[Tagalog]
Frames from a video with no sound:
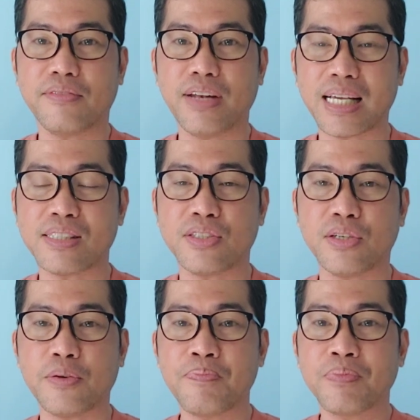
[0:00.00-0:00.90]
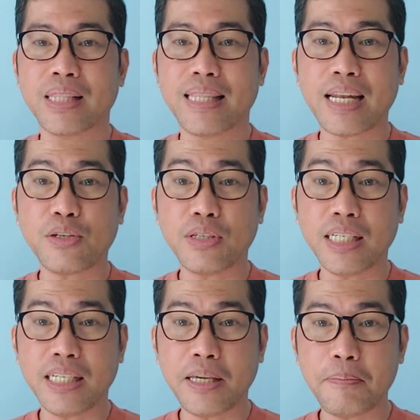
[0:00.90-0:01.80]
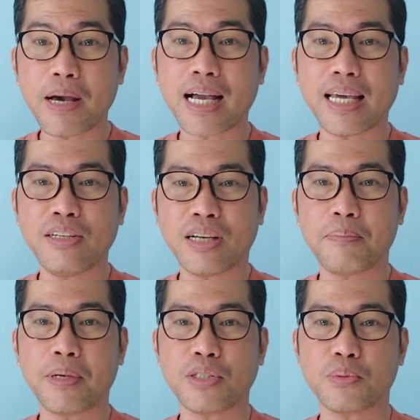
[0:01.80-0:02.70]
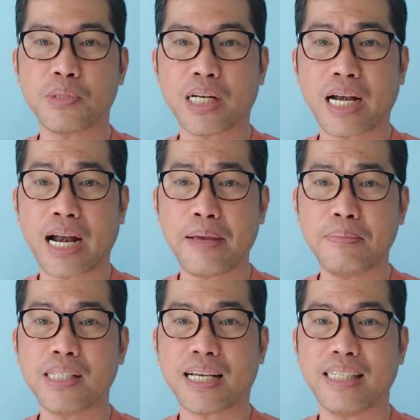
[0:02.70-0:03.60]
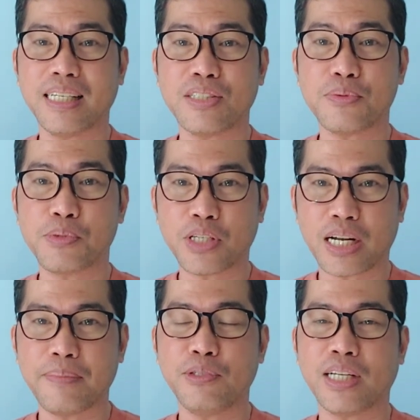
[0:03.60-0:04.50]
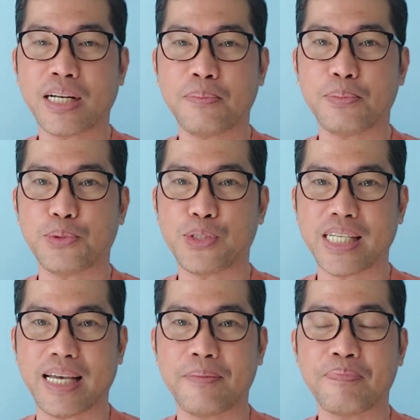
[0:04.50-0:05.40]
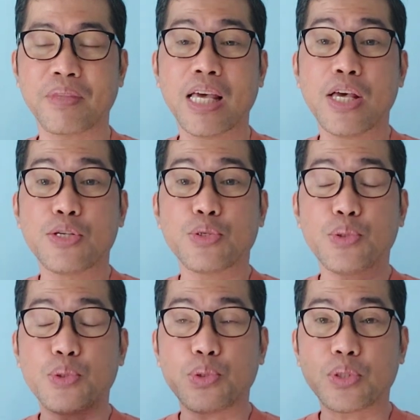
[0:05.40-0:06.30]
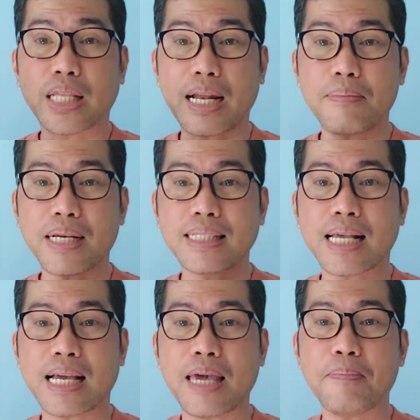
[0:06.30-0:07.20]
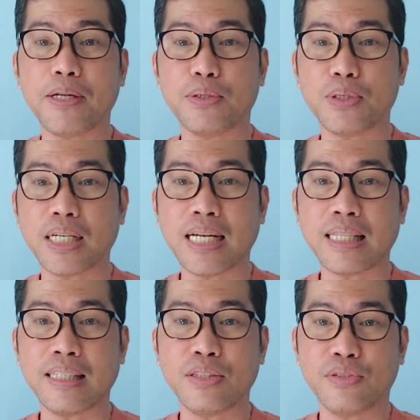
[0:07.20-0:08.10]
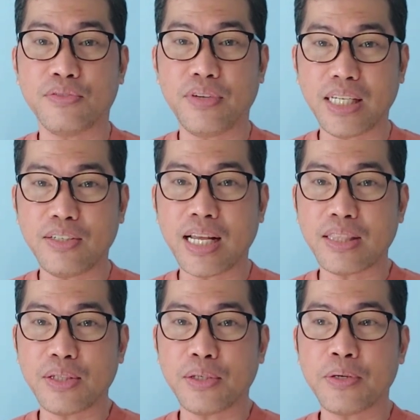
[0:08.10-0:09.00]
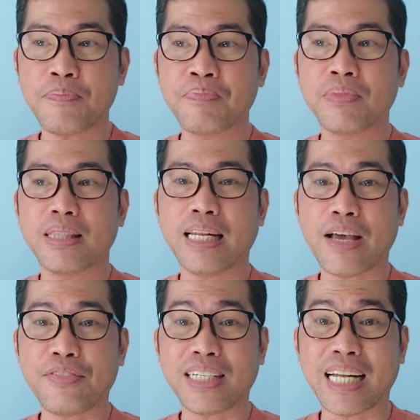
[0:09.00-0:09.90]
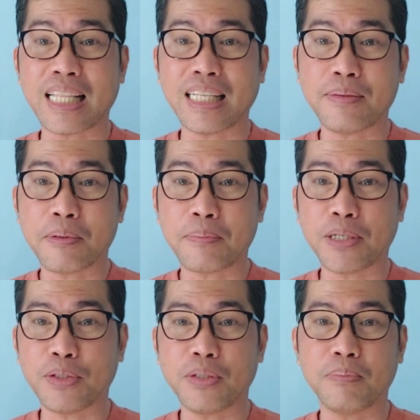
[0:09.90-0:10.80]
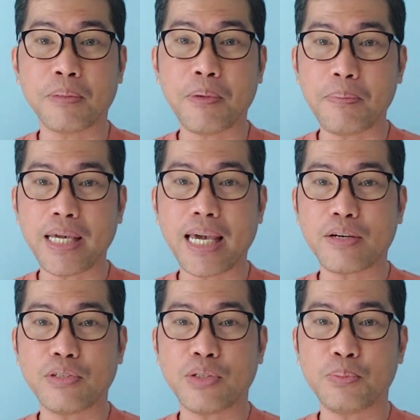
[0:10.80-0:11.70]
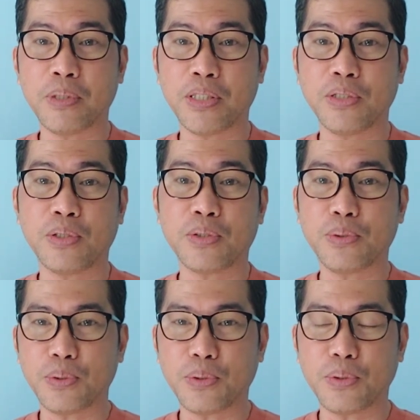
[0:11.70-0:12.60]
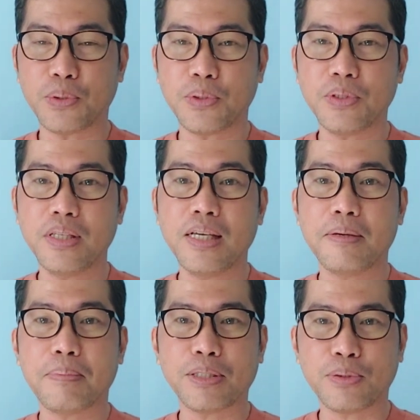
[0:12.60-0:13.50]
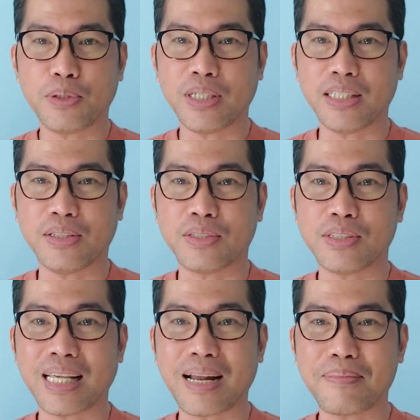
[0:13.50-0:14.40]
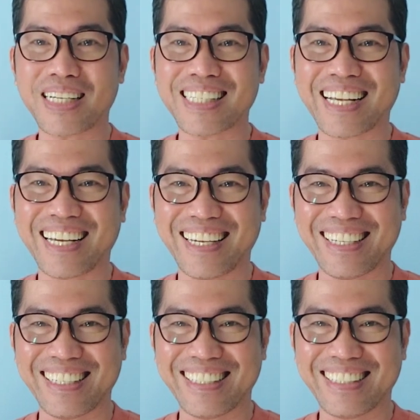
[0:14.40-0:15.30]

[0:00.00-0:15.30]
Vlogs, no? Then kung hindi pa kayo nakapag-subscribe sa kanya, subscribe niyo na rin po siya. So, tara mga sangkay, panoorin natin itong video na ito. Then after natin na mapanood, magbibigay ako ng opinion or kuro-kuro patungkol dito. Tara mga sangkay!